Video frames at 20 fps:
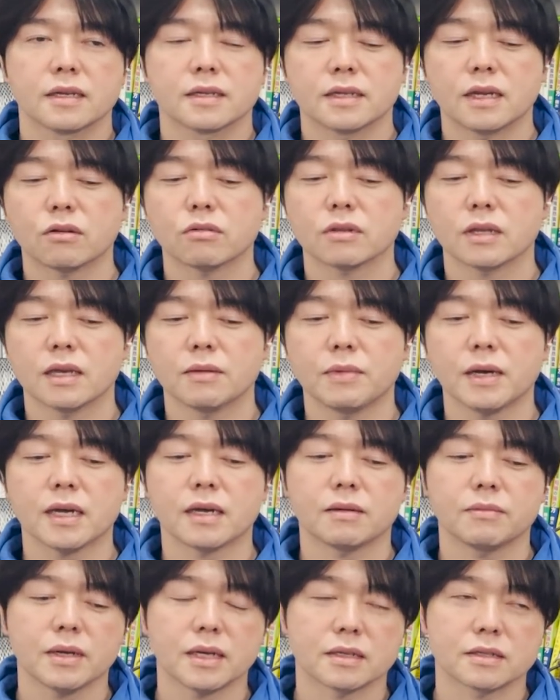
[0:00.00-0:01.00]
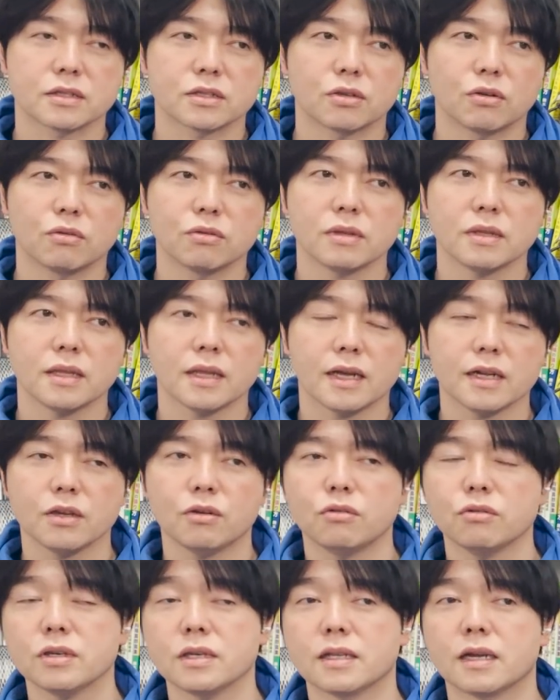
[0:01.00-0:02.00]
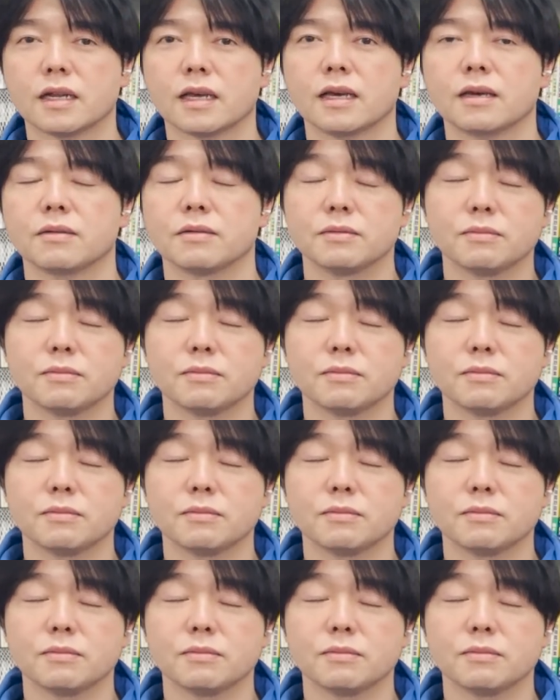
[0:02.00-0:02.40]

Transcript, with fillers: なので、まあまあ、そんなに大きなね、